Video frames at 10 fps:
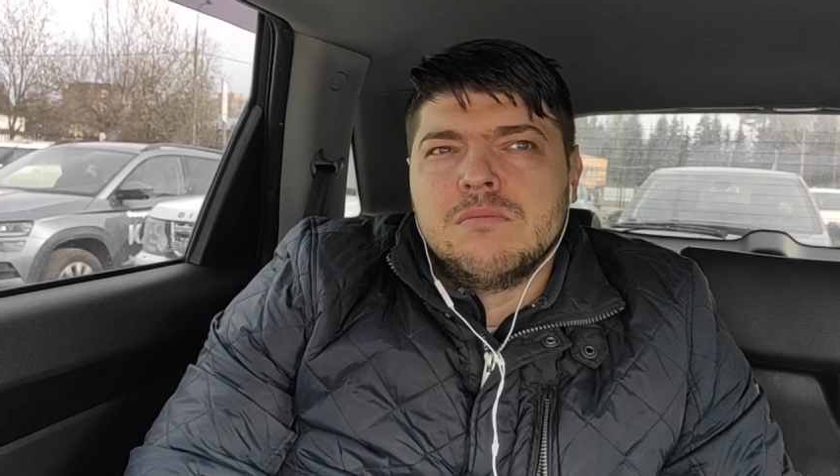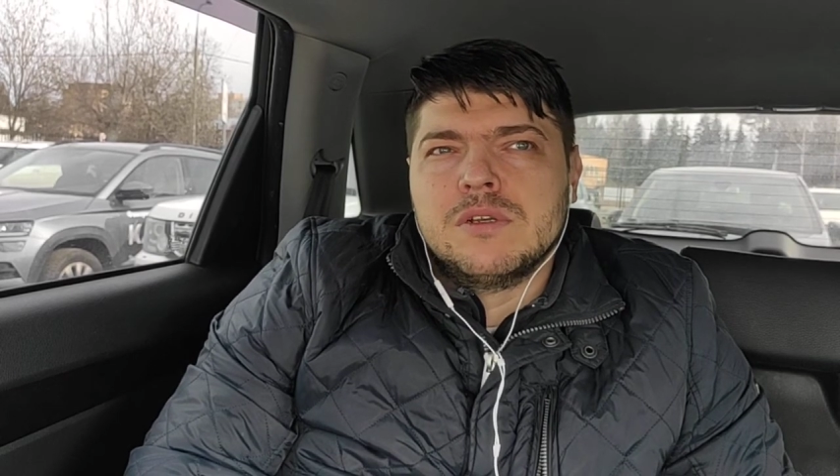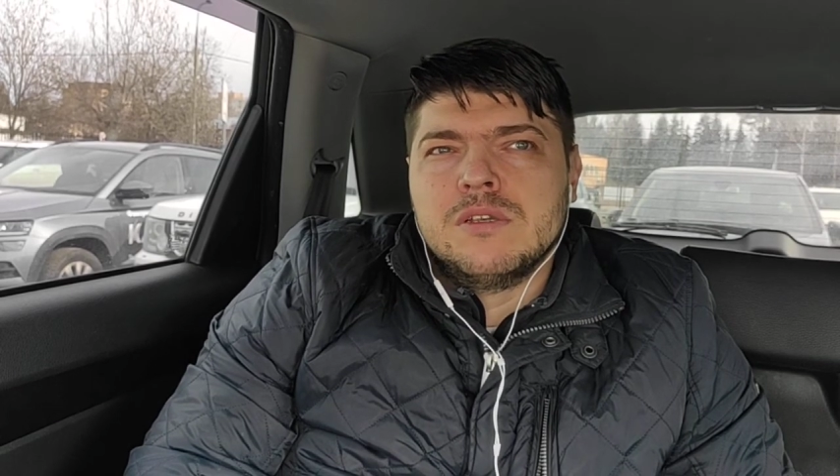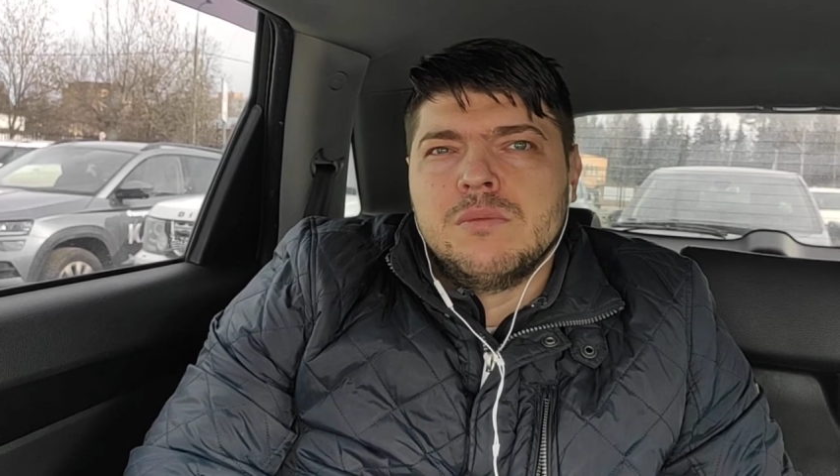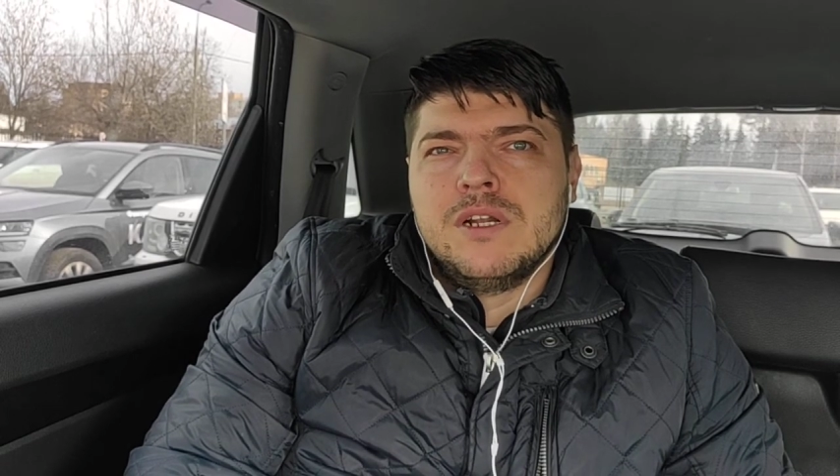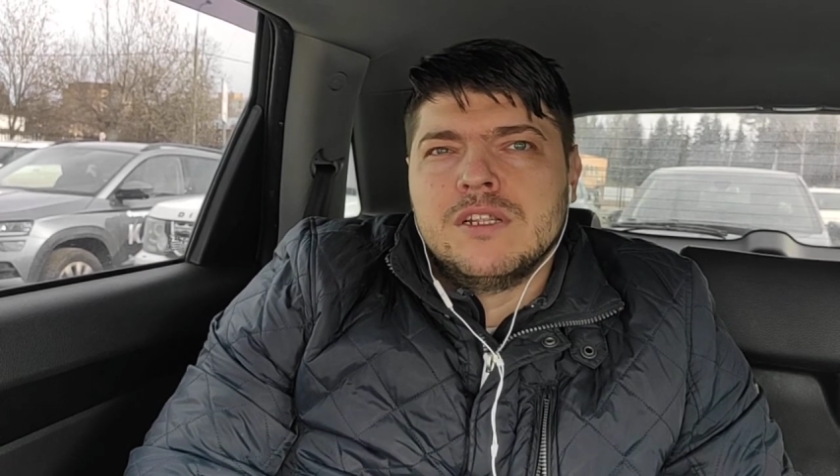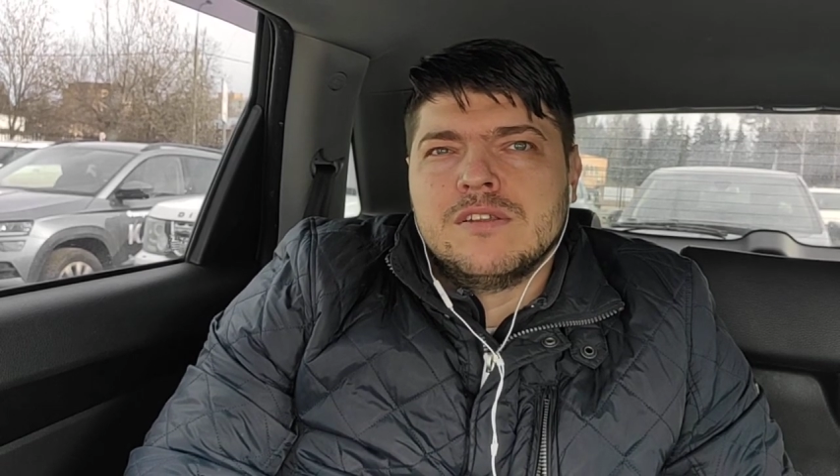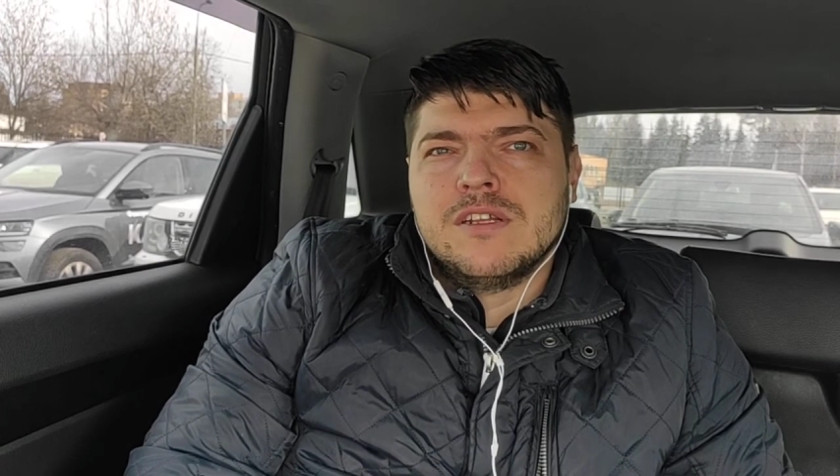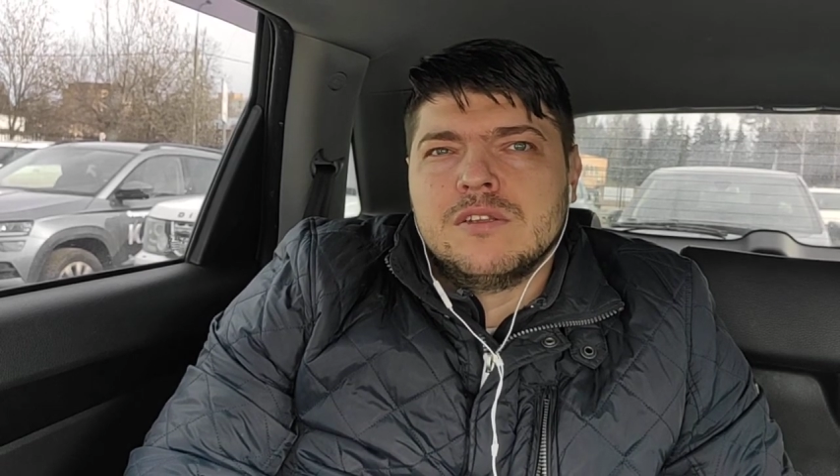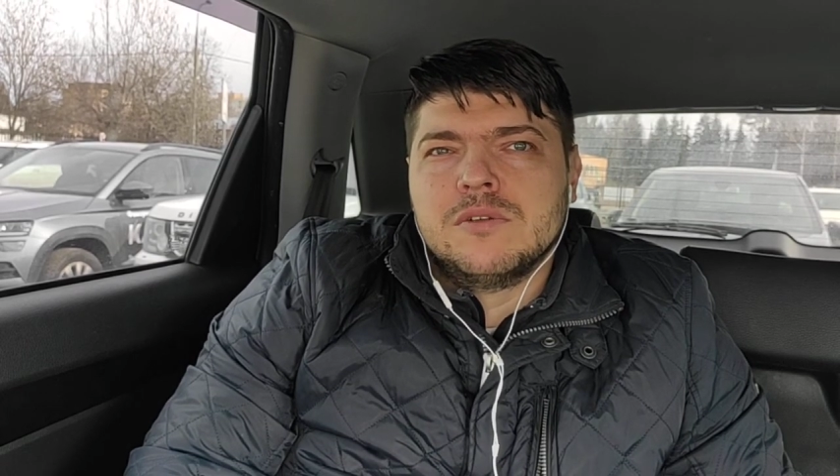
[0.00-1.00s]
максимально
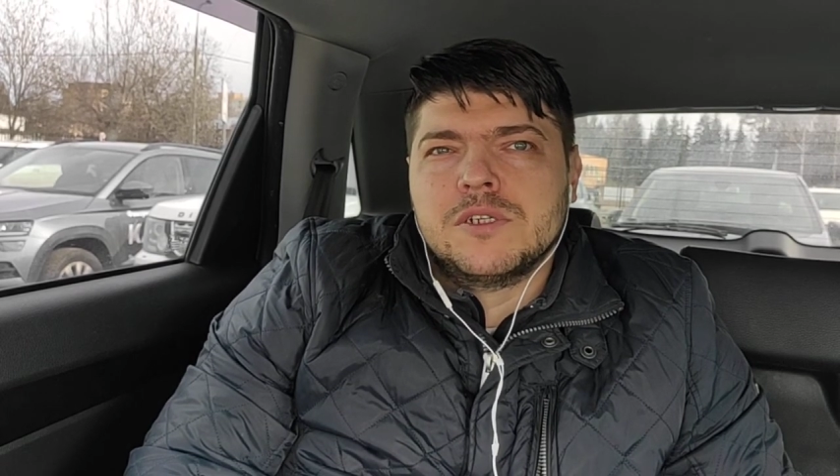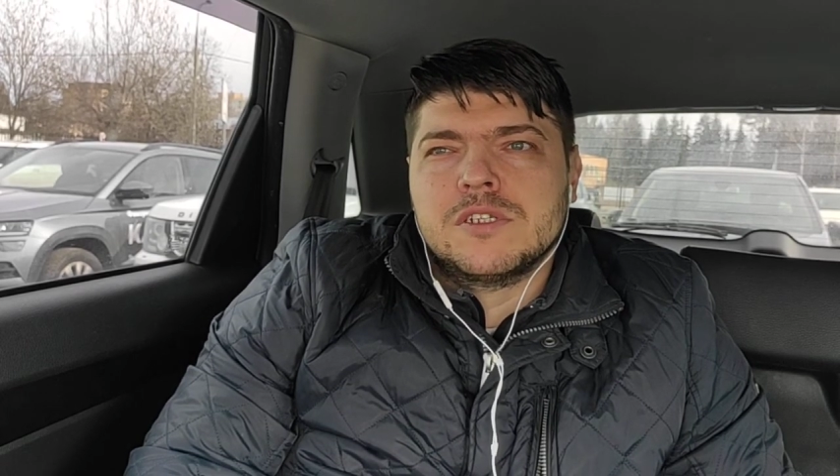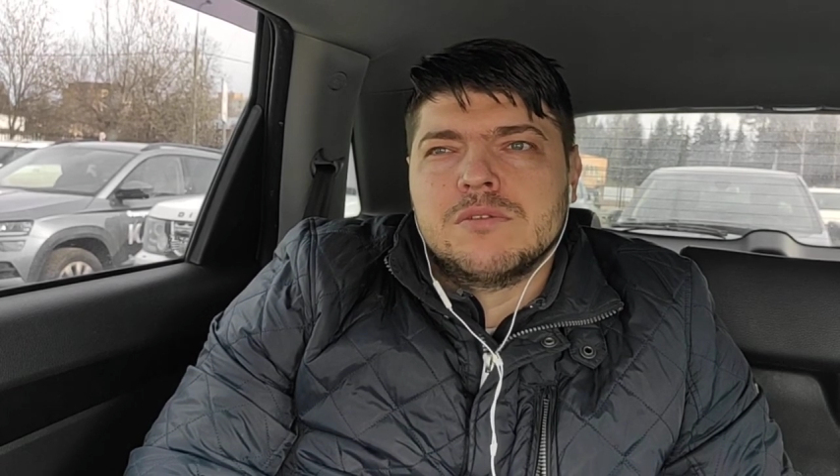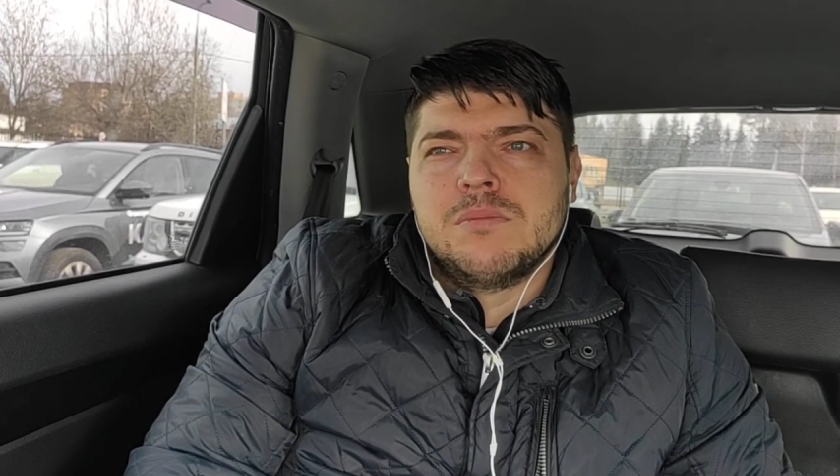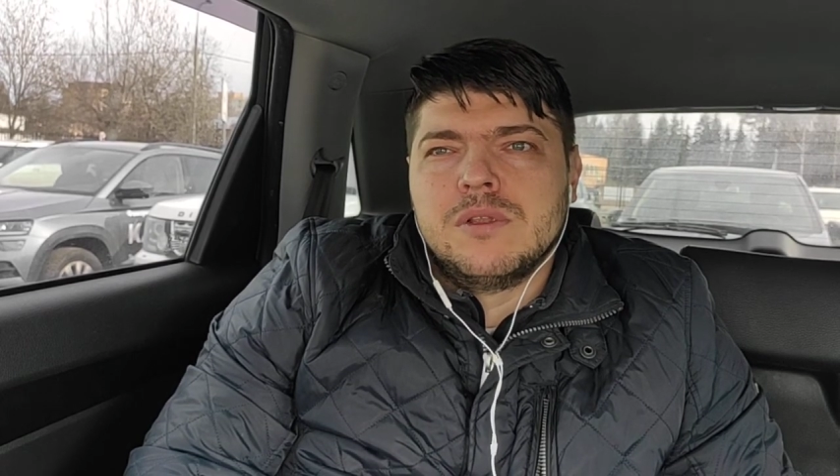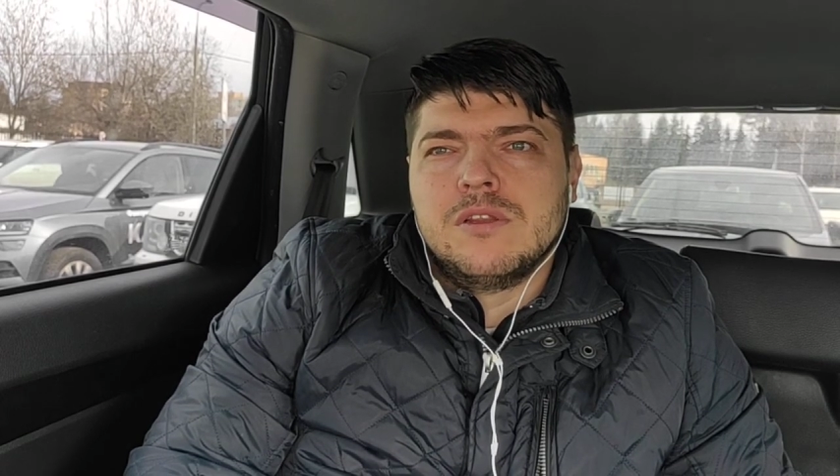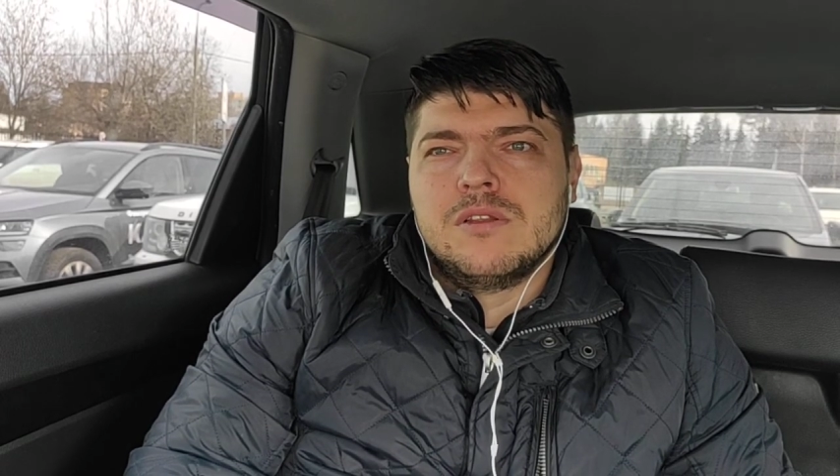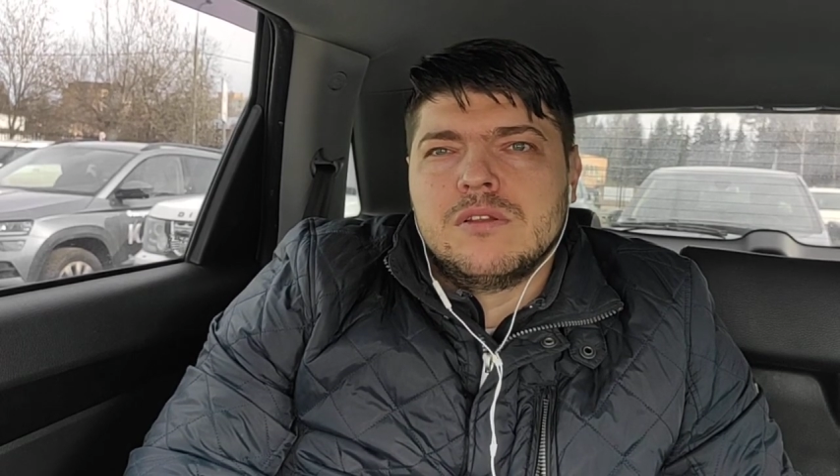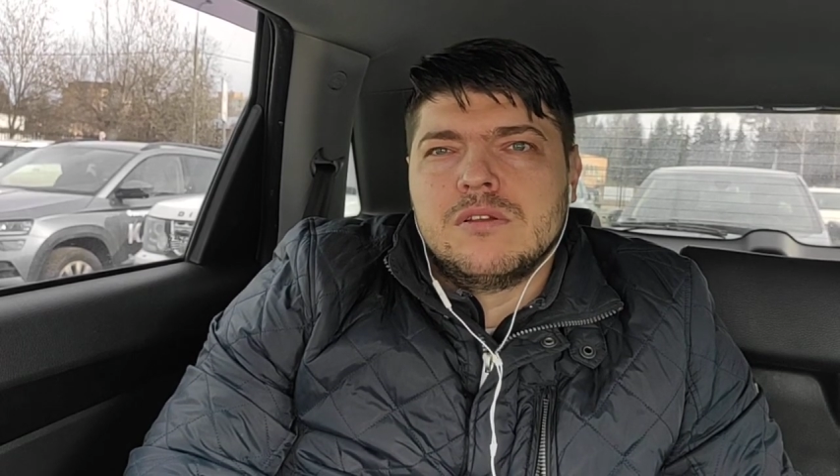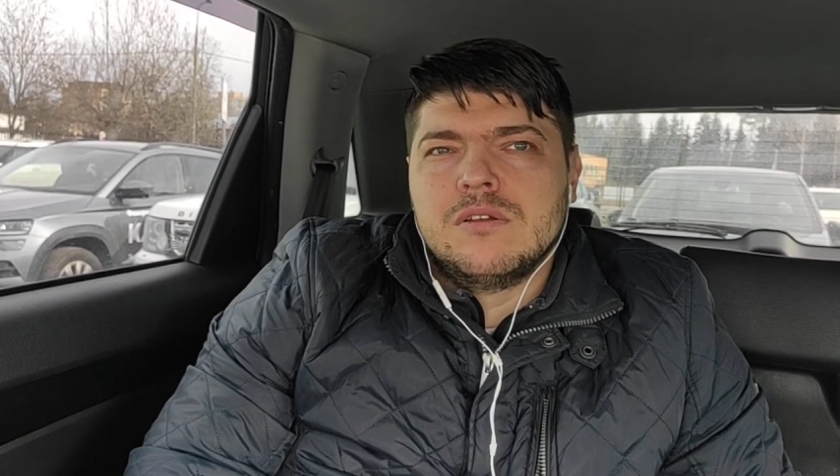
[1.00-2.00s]
заточена под,
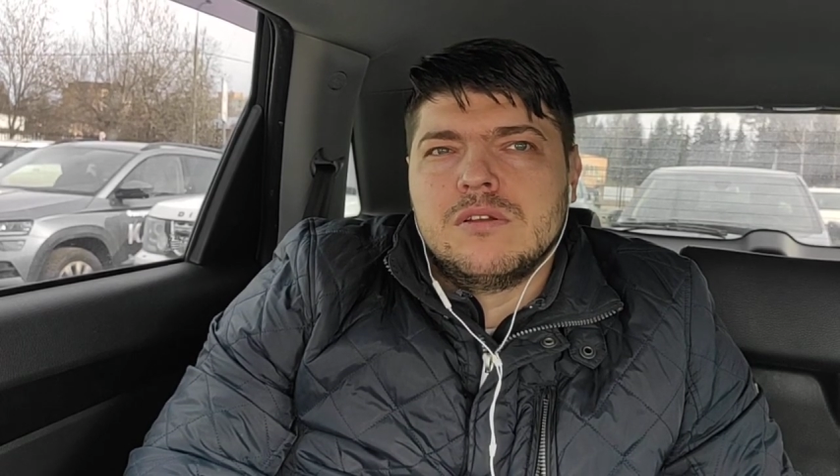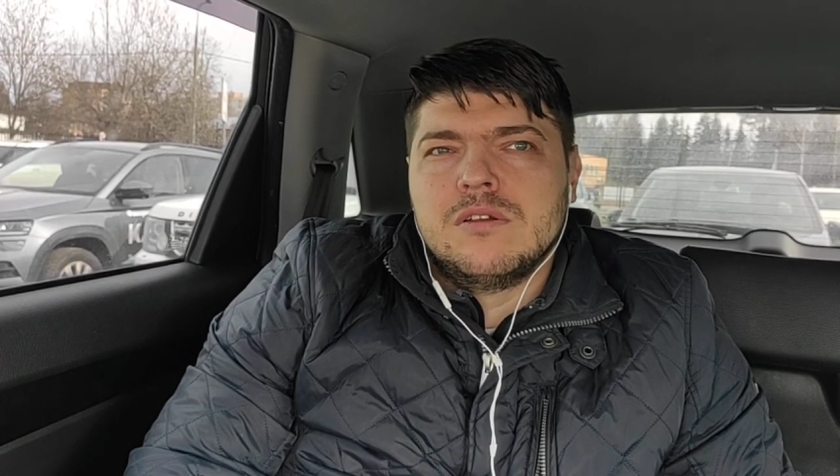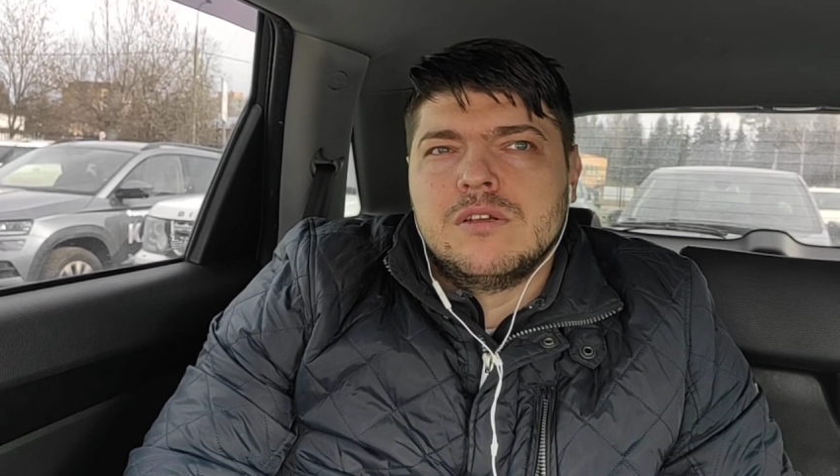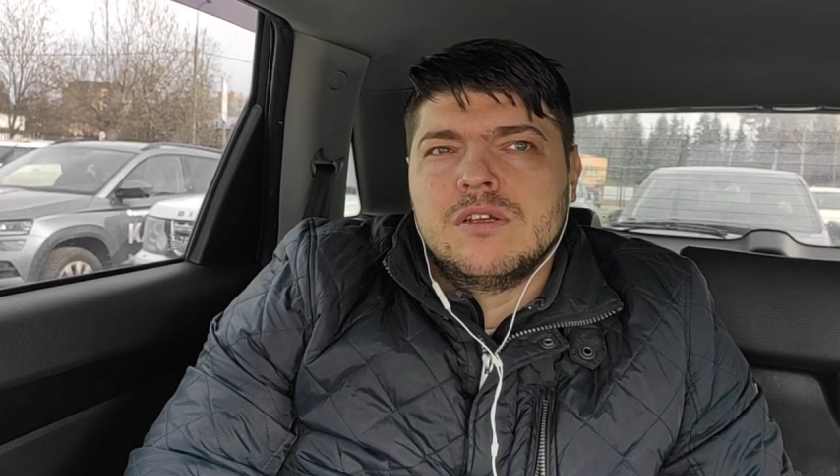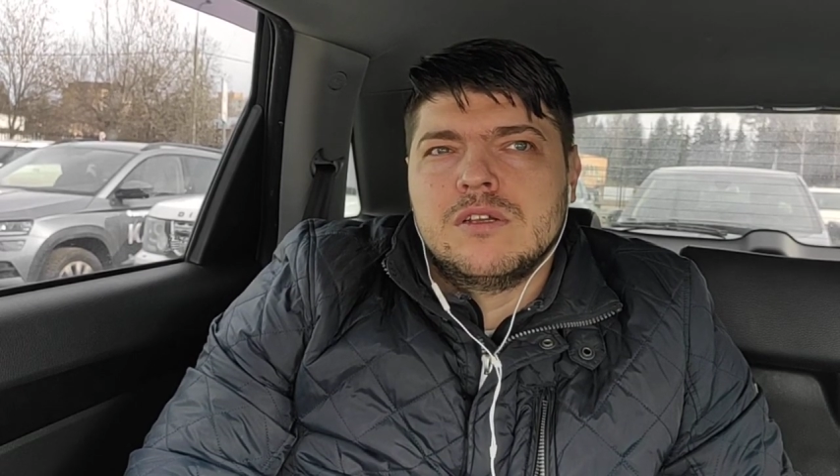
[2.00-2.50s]
э,